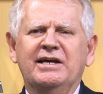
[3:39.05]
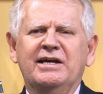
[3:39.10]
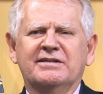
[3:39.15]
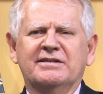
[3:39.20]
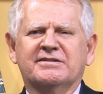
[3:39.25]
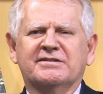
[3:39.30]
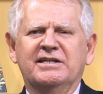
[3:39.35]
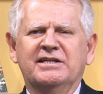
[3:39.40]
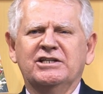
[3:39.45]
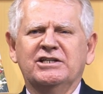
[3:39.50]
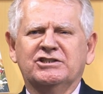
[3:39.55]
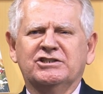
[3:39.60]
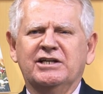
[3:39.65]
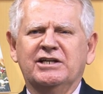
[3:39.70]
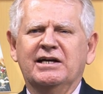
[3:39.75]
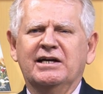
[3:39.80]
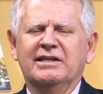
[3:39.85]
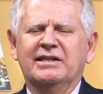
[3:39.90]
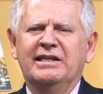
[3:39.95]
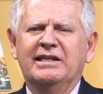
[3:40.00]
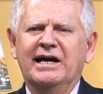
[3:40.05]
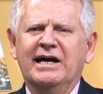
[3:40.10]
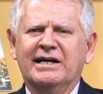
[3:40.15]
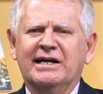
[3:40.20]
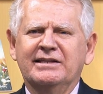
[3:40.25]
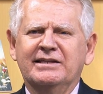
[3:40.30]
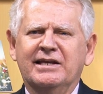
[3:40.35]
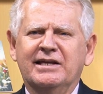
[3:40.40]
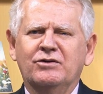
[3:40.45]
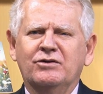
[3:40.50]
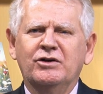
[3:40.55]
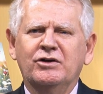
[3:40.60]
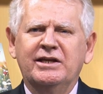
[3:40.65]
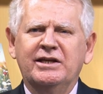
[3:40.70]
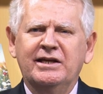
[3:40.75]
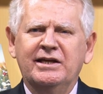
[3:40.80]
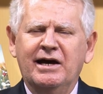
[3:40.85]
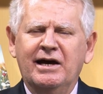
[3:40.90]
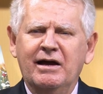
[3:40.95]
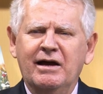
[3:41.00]
seja na
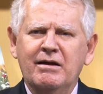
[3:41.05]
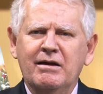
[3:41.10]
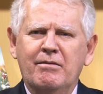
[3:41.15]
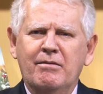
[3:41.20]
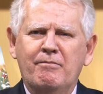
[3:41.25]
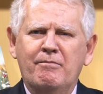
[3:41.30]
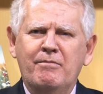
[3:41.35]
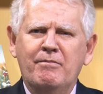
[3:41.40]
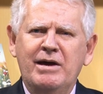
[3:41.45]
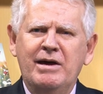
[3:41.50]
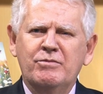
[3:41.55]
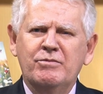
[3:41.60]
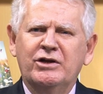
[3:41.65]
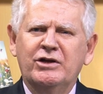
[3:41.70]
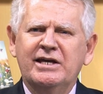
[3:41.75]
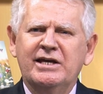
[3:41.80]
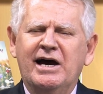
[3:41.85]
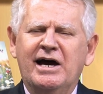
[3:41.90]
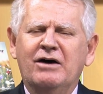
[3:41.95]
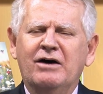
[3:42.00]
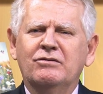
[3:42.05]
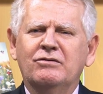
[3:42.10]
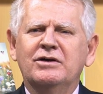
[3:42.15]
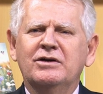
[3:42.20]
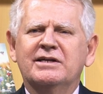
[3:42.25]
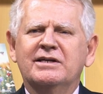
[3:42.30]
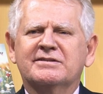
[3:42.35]
categoria memorial,